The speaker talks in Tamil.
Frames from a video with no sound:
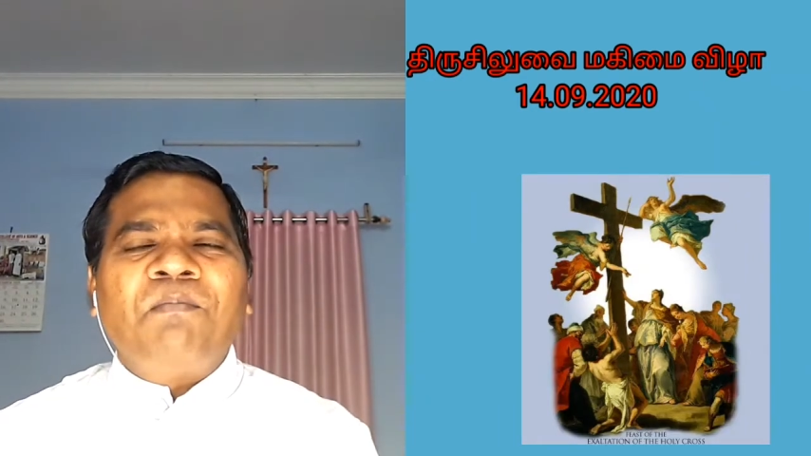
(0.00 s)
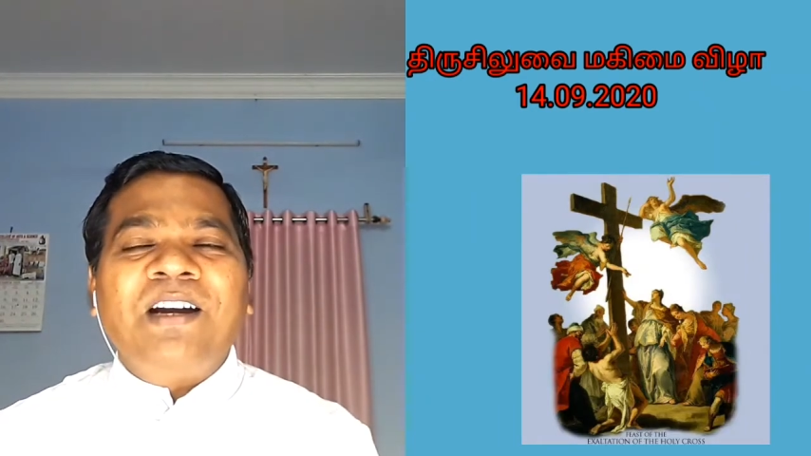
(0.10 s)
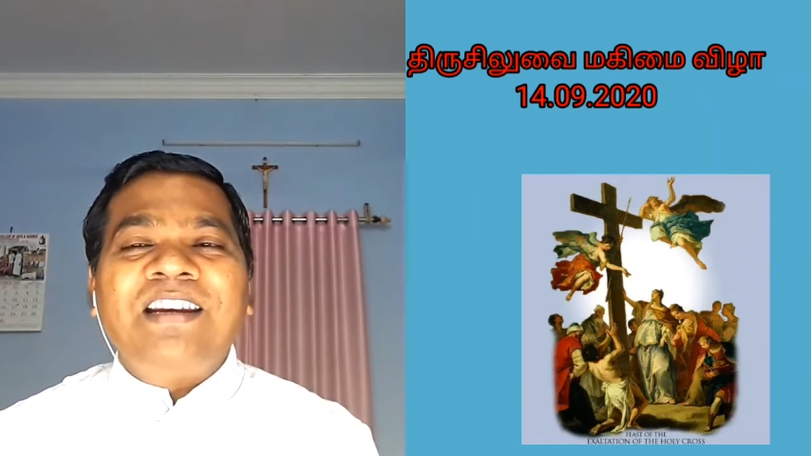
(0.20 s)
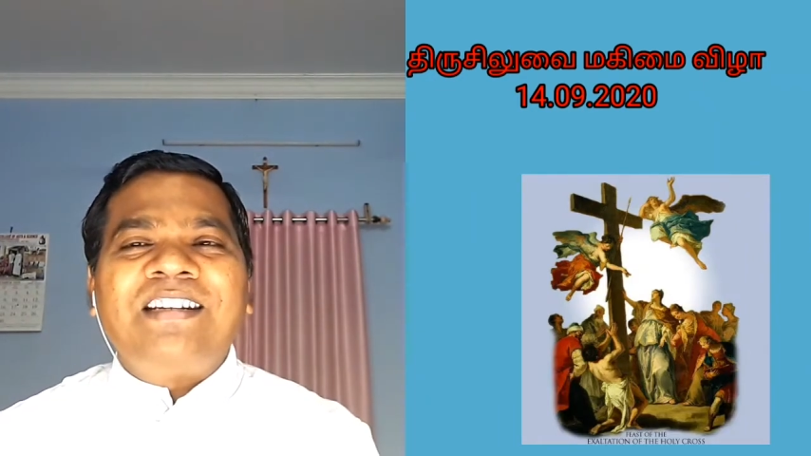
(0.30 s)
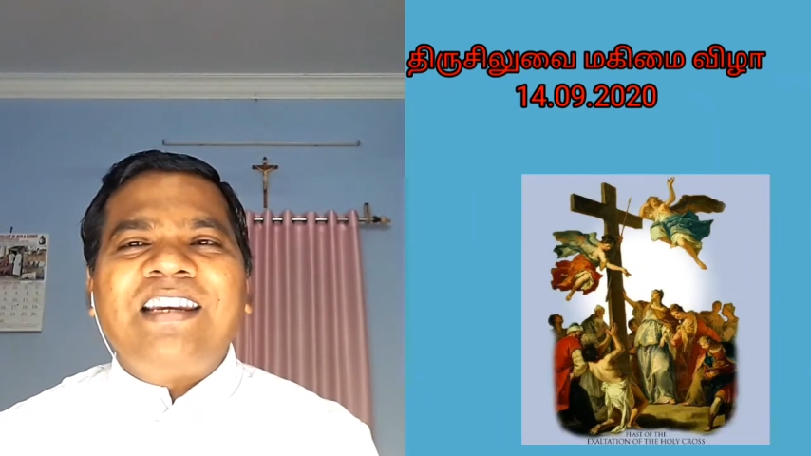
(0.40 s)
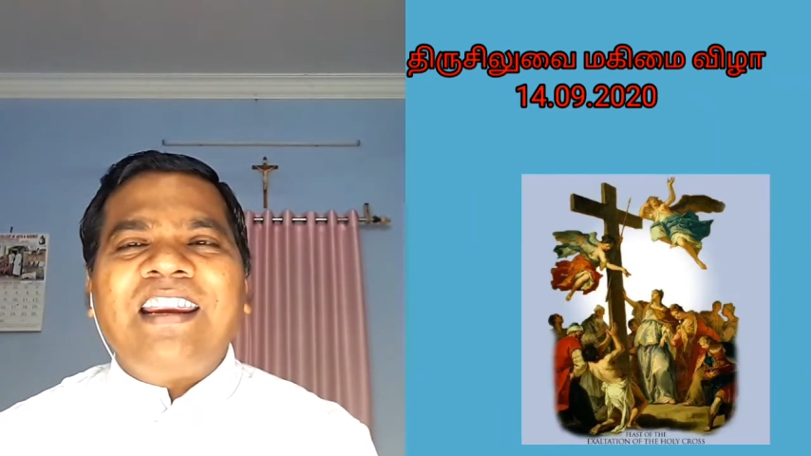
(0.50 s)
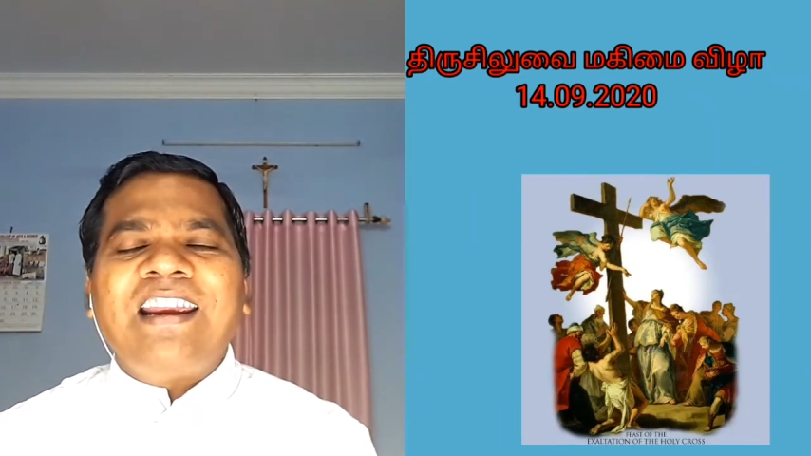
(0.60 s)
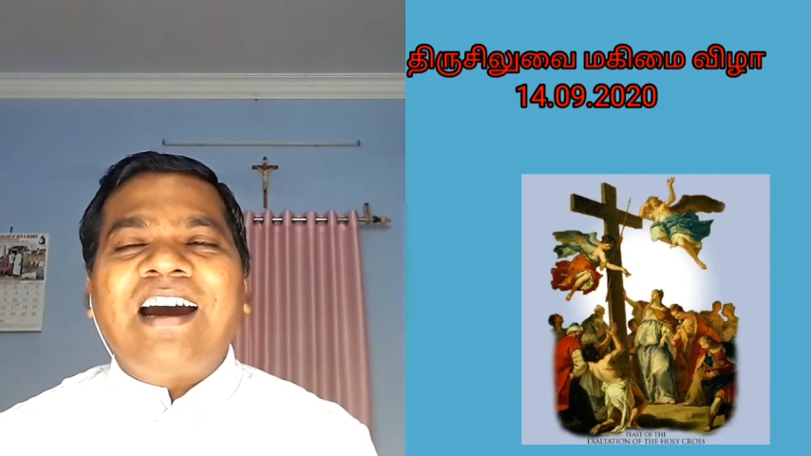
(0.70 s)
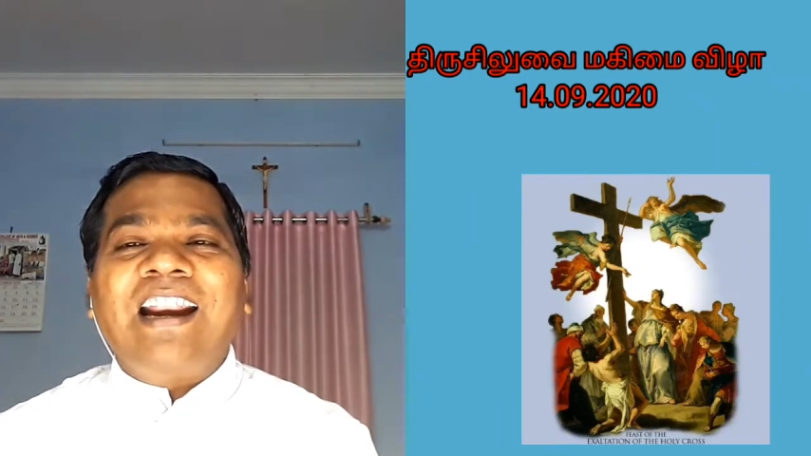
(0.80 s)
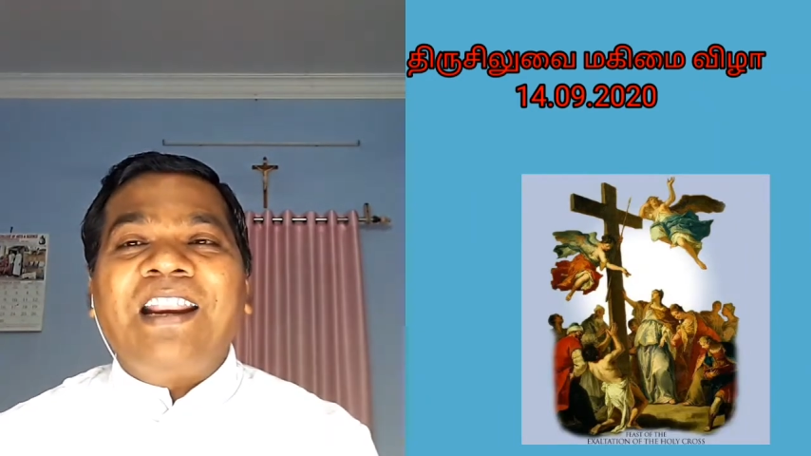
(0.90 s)
மனுஷி
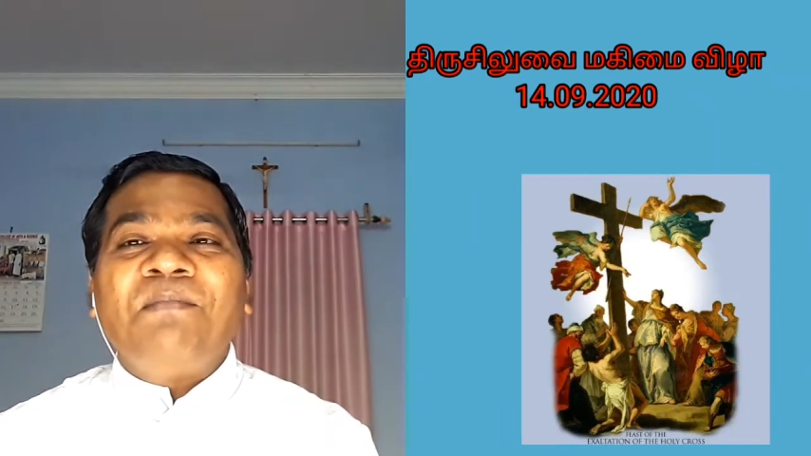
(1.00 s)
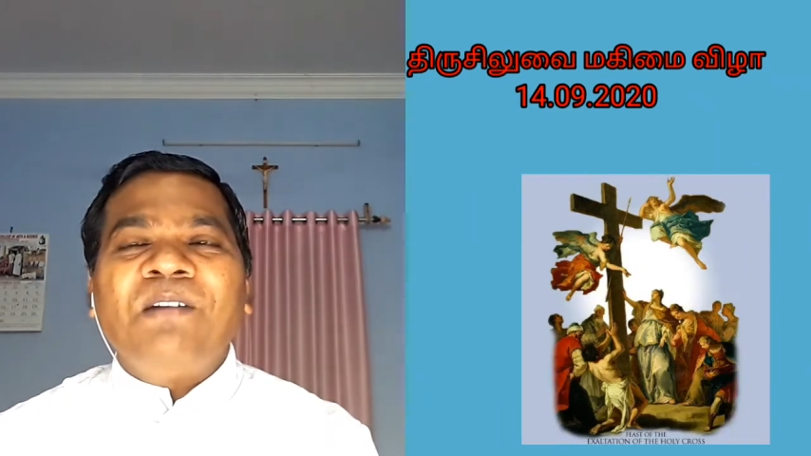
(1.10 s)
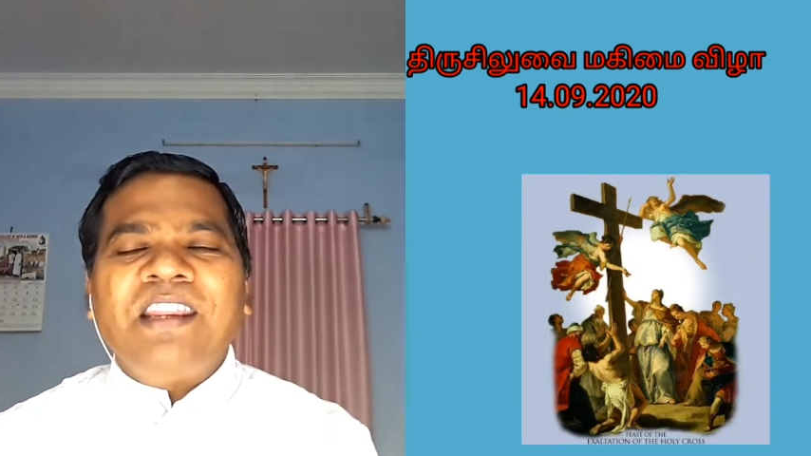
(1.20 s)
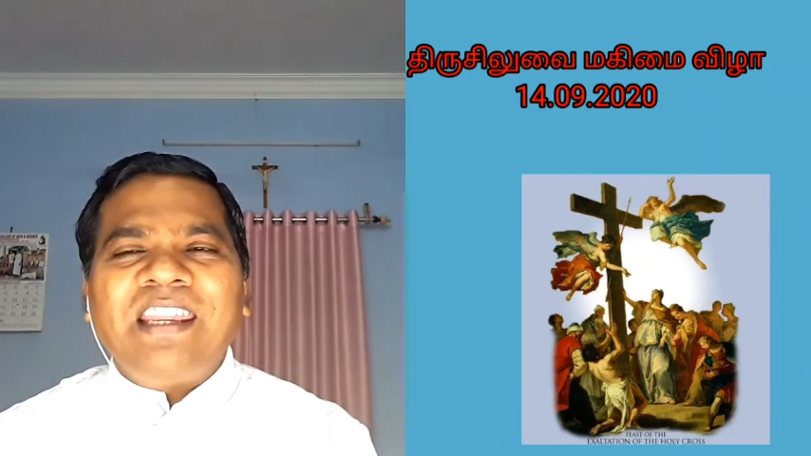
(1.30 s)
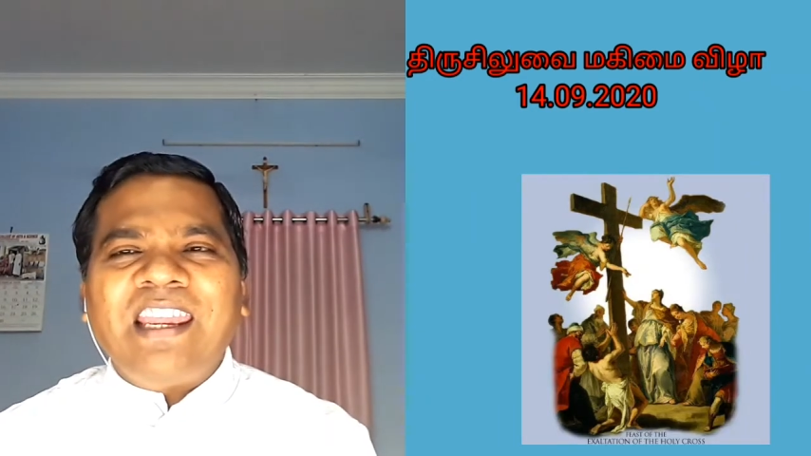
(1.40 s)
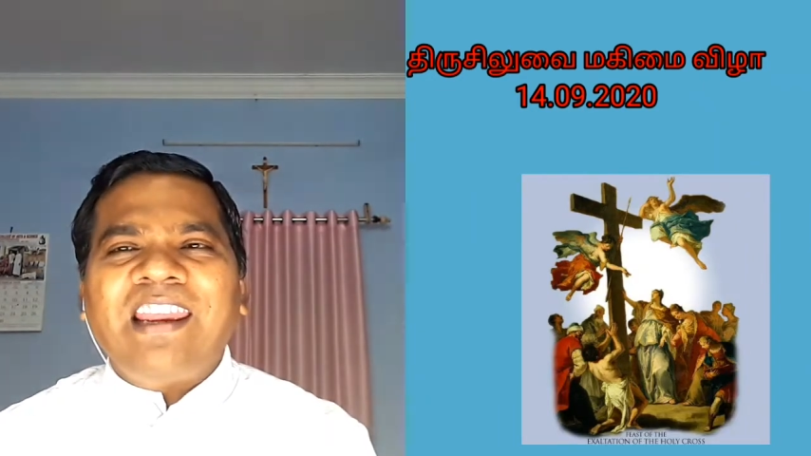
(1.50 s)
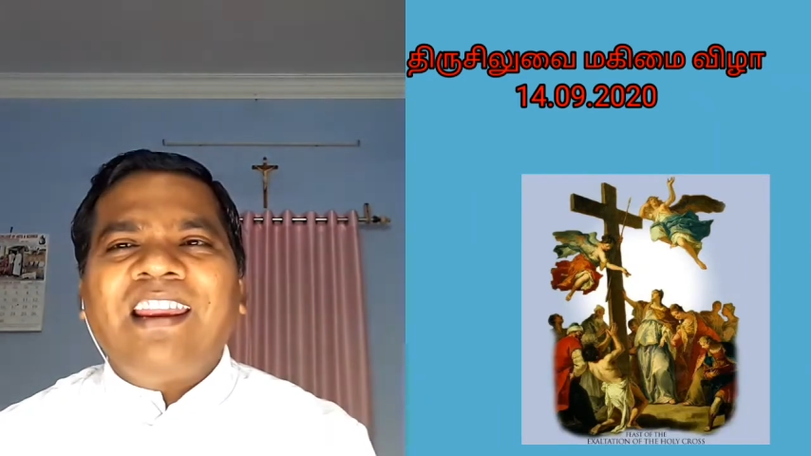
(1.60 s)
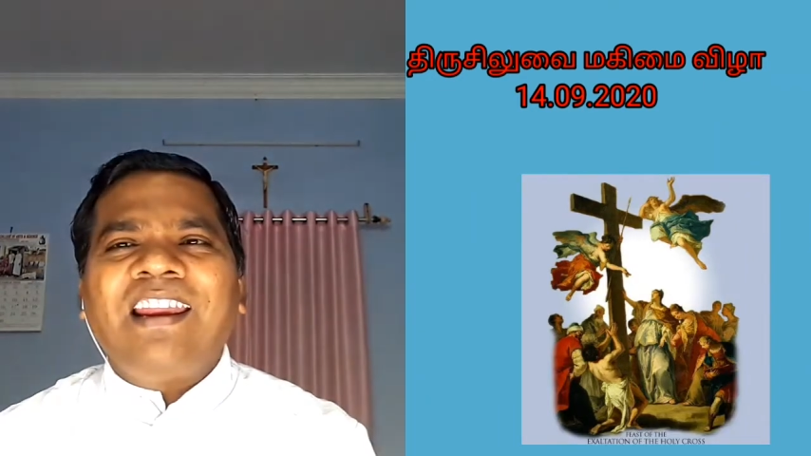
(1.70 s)
அன்னை மரியே